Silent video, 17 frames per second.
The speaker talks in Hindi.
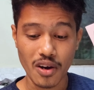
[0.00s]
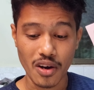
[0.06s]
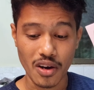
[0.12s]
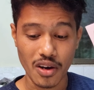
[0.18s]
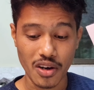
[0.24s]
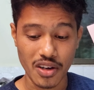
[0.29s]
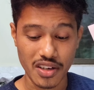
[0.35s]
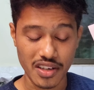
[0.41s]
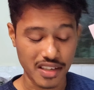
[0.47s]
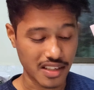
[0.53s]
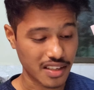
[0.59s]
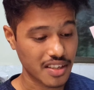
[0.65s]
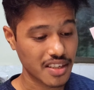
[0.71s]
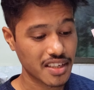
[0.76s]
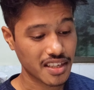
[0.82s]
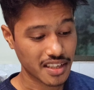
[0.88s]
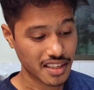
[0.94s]
और
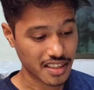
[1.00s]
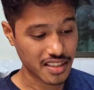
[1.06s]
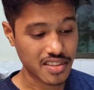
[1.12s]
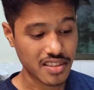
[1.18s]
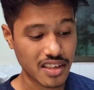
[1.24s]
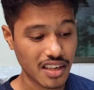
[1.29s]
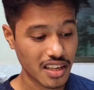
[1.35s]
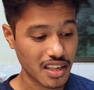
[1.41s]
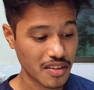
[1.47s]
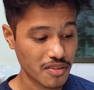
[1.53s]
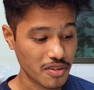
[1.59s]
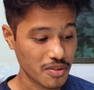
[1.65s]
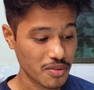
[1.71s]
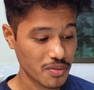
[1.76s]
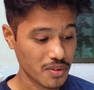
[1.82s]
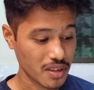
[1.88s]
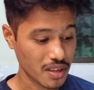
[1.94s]
इसका
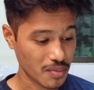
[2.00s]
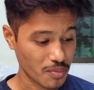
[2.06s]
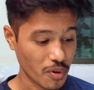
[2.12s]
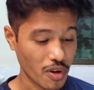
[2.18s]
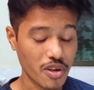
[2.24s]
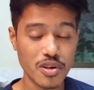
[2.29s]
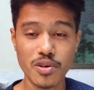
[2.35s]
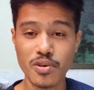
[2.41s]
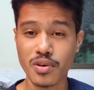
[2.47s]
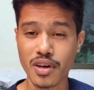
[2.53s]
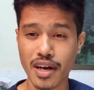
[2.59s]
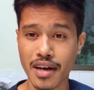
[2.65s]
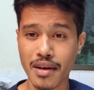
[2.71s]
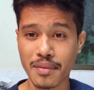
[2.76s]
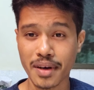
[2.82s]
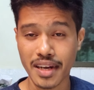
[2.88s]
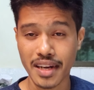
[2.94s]
रिव्यू इम्पोर्टेंट होगा
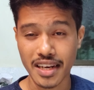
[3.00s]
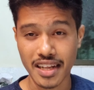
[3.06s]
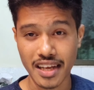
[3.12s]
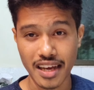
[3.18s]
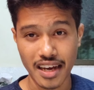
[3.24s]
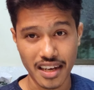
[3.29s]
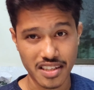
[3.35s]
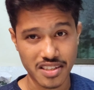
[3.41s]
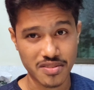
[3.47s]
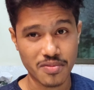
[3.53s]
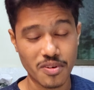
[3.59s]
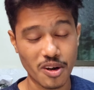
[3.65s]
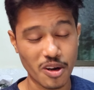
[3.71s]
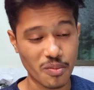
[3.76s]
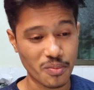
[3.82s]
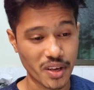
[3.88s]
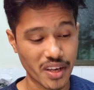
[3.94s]
हमारे लिए आज
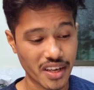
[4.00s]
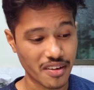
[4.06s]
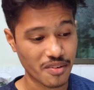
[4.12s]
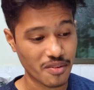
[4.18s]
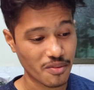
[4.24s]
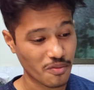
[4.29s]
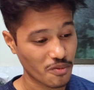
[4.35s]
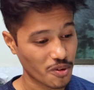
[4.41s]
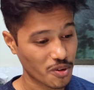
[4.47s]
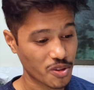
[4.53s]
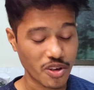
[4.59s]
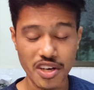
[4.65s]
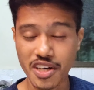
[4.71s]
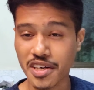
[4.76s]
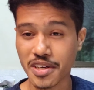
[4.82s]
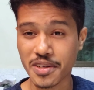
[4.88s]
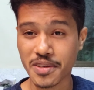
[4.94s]
ब्लॉग में वो तो
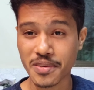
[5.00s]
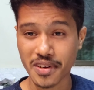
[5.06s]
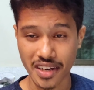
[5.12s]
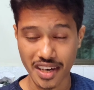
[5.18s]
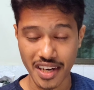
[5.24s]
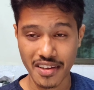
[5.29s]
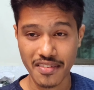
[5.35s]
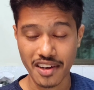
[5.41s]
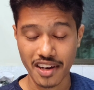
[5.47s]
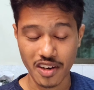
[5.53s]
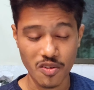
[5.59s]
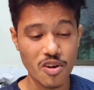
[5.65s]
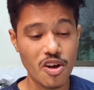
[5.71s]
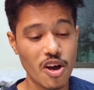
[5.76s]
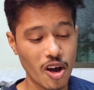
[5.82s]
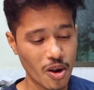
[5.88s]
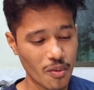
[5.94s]
कंटिन्यू करने वाला
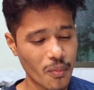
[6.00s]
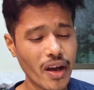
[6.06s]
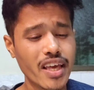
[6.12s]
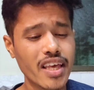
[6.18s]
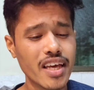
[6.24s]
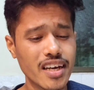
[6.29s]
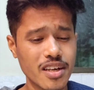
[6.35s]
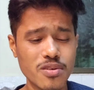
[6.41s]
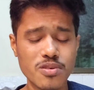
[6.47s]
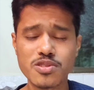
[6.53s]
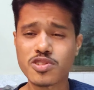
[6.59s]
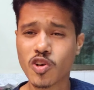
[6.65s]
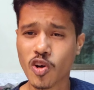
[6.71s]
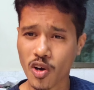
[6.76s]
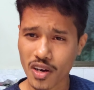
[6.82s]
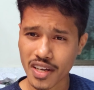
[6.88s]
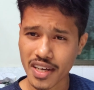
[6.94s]
हूँ और बाकी अगर
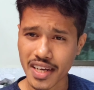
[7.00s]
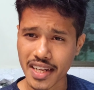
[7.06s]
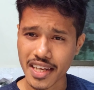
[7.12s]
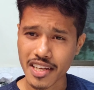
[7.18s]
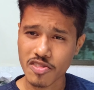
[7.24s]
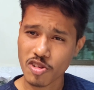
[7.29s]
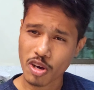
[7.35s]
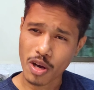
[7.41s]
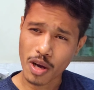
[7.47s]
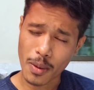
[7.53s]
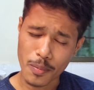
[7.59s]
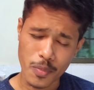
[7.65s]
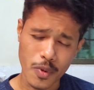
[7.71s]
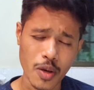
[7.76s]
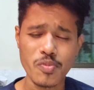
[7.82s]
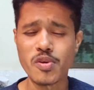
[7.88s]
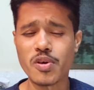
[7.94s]
कुछ और करेंगे तो आप
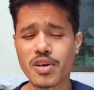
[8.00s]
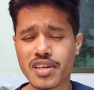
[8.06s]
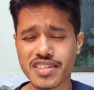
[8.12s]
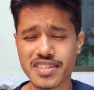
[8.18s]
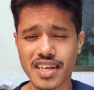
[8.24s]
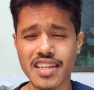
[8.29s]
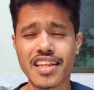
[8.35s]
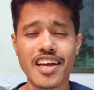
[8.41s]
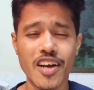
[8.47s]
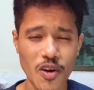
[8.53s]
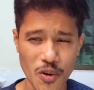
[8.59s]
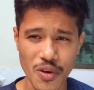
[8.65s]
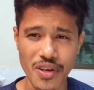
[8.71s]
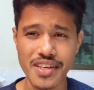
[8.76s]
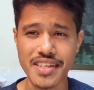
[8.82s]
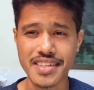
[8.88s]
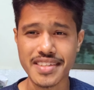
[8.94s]
हम लोग के साथ हो
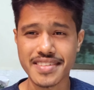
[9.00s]
ही